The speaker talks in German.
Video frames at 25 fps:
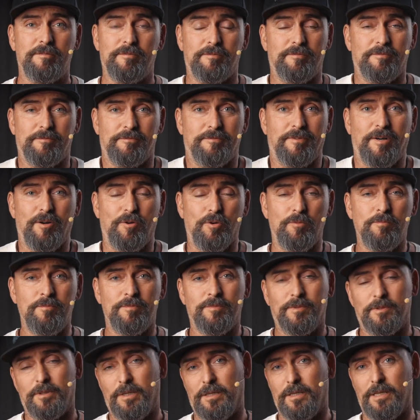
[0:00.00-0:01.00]

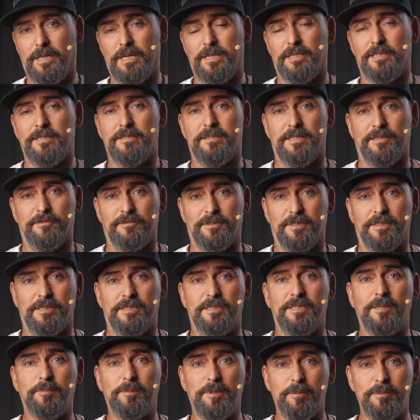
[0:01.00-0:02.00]
Warum? Naja, ganz einfach.
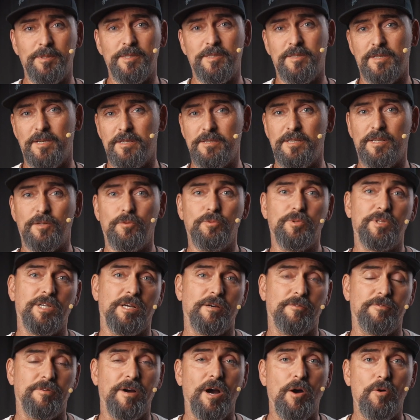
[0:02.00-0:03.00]
Ich habe damit sehr, sehr gute
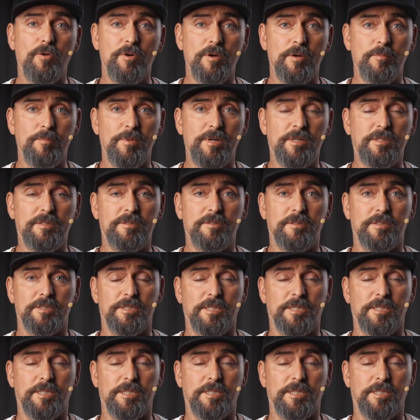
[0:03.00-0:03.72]
Erfahrungen gemacht.